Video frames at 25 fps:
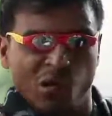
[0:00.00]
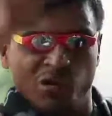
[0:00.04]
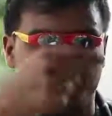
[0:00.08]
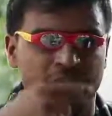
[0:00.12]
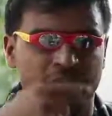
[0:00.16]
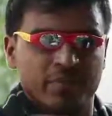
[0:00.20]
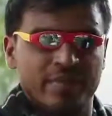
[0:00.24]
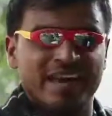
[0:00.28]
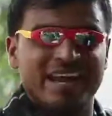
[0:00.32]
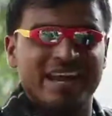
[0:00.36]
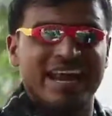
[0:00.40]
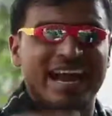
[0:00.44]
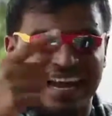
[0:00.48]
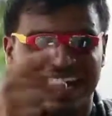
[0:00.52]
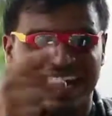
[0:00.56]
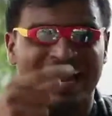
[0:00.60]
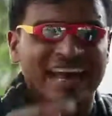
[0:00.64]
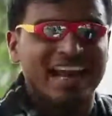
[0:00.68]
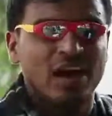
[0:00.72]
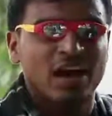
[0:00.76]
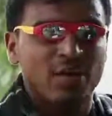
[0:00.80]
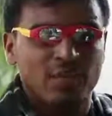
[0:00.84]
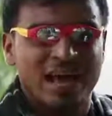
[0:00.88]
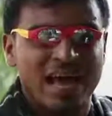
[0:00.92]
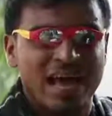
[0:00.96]
खून मेरा
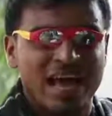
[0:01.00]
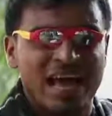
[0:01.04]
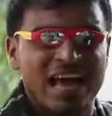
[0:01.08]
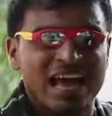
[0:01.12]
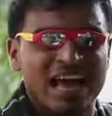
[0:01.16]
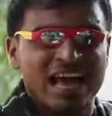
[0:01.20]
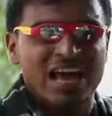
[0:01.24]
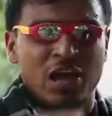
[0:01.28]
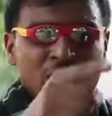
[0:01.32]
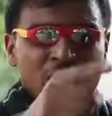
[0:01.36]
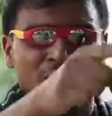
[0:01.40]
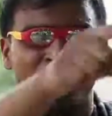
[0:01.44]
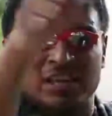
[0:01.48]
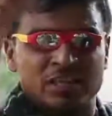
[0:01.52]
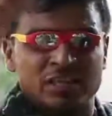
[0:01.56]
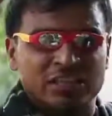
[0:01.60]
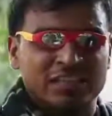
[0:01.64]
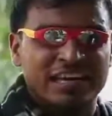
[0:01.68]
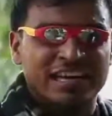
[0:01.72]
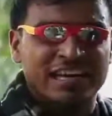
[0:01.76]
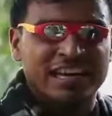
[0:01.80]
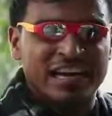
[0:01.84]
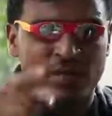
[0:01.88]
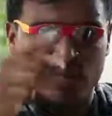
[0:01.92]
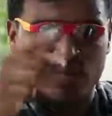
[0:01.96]
गरम है
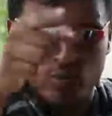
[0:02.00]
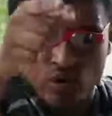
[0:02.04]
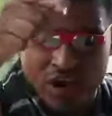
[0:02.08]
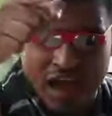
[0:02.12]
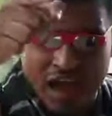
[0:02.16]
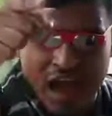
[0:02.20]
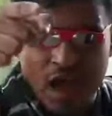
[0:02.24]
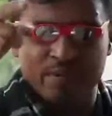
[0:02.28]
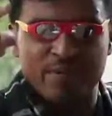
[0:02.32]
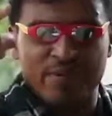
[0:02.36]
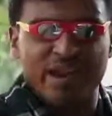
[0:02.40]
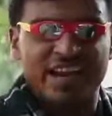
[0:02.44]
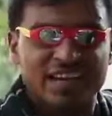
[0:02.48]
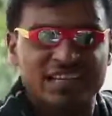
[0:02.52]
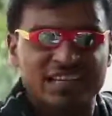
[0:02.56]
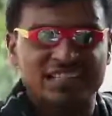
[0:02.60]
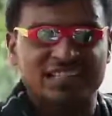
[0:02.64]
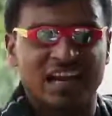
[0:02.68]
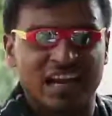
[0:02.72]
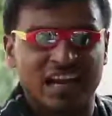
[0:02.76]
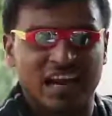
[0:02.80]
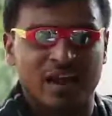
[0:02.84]
बस तेरे बुढ़ापे की